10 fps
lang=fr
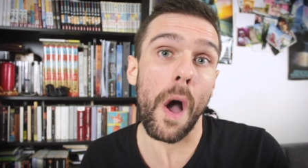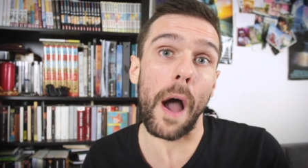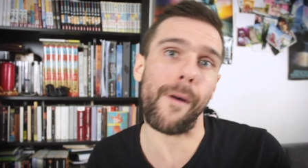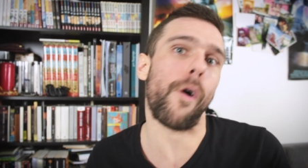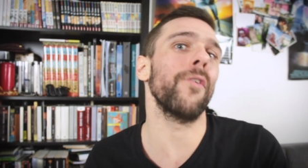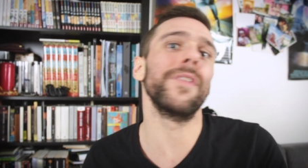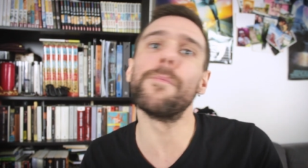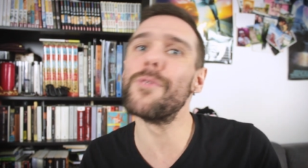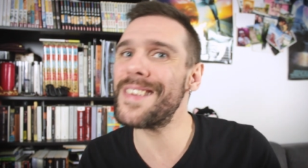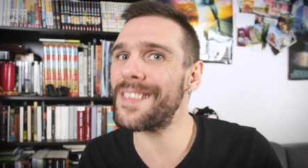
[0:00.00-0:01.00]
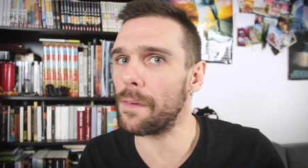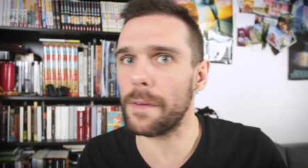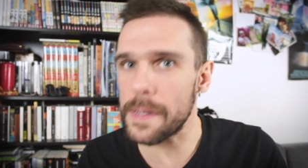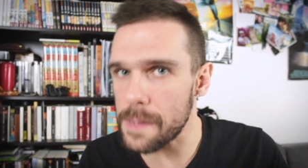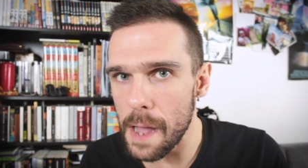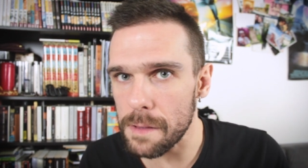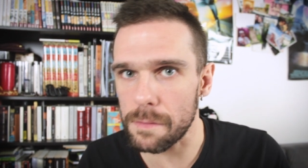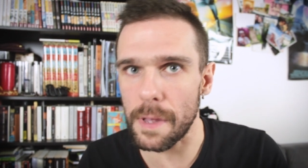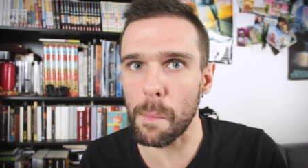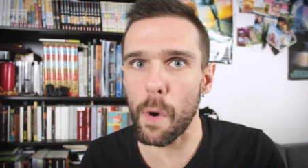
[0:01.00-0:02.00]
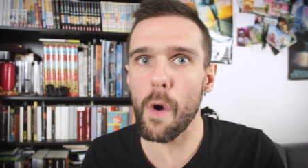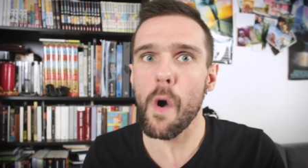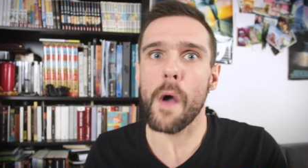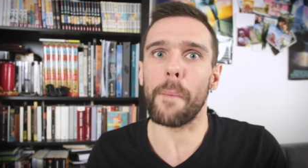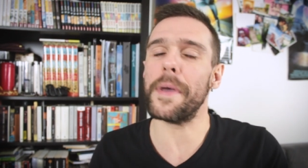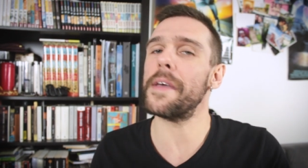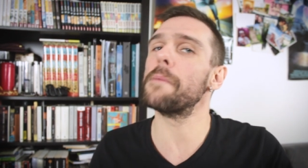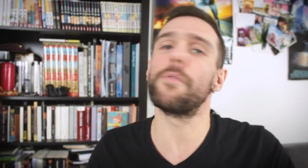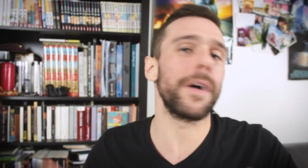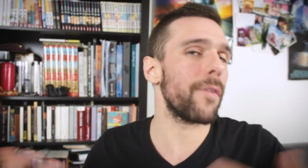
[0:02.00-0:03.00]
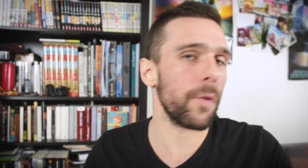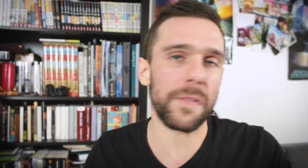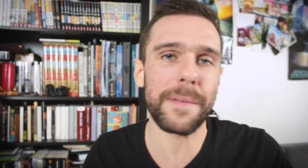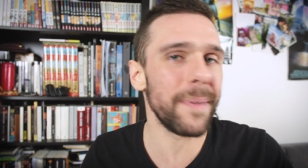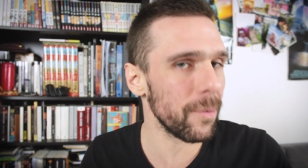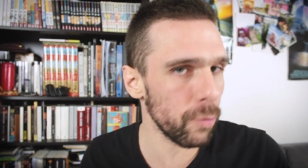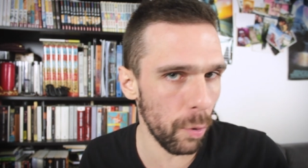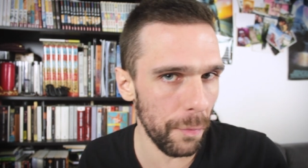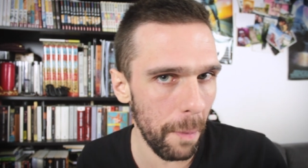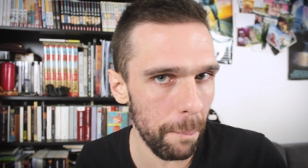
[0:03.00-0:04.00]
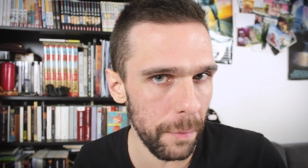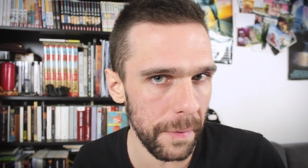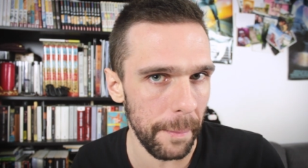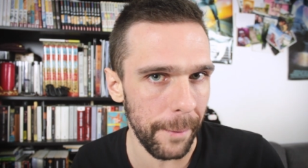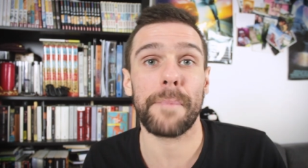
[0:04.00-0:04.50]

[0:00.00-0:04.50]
Alors en abolissant l'État notamment, mais il peut y avoir aussi plein d'autres formes possibles.